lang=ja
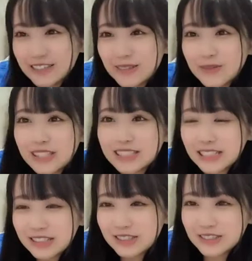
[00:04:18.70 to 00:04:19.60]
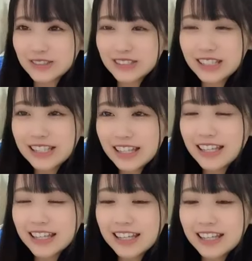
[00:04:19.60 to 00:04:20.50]
そう友達家族と行って
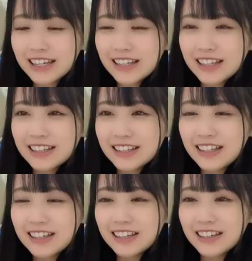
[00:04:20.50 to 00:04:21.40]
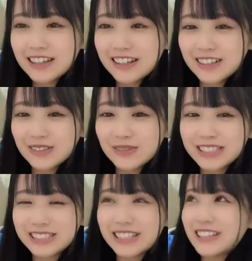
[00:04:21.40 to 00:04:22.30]
てであの
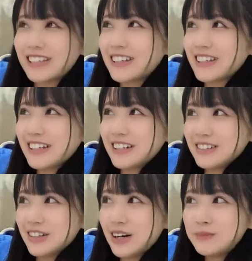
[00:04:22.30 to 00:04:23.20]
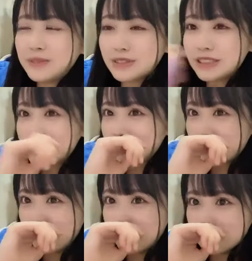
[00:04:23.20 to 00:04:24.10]
マジで何分1時
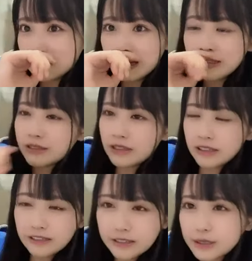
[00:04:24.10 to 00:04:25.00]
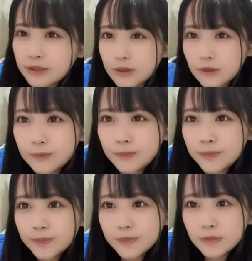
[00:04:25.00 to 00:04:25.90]
間ないぐらいそ
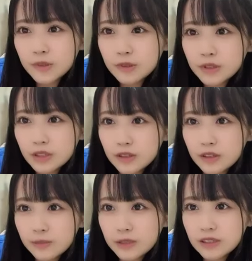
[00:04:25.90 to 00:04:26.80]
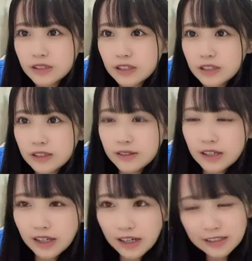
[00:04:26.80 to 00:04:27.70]
うちょっと行きましたね
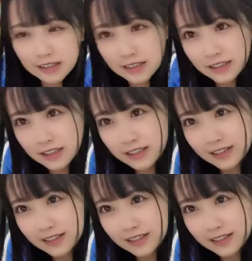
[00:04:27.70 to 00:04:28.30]
姉に。